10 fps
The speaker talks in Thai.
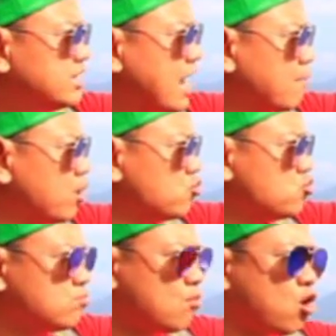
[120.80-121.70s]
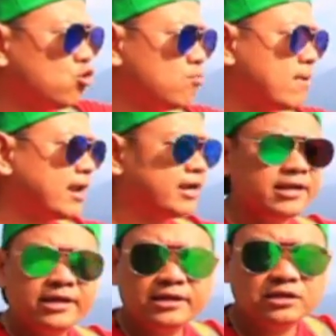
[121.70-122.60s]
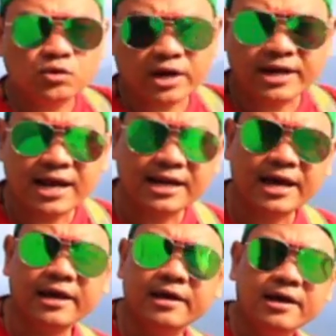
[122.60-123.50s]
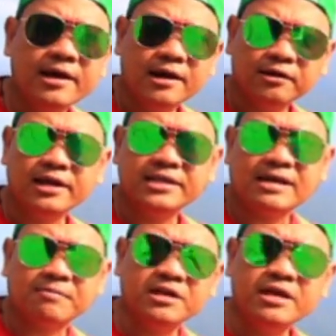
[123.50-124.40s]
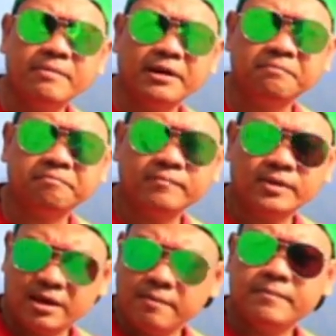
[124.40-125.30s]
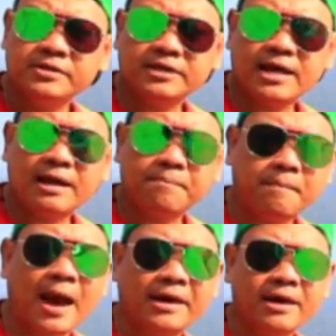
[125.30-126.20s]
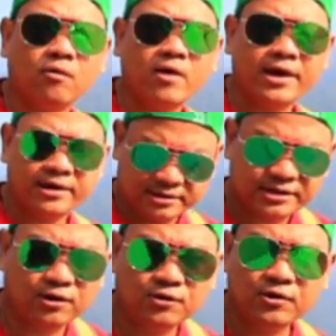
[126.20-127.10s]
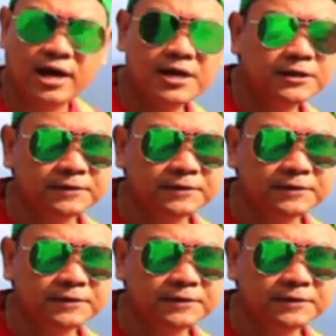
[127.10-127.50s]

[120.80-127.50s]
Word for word: จากบนนู้นมองลงมานี้สวยขนาดไหน แล้วทะเลสาบที่นี่มันพิสดารแปลกอย่างไรสักครู่ฮะ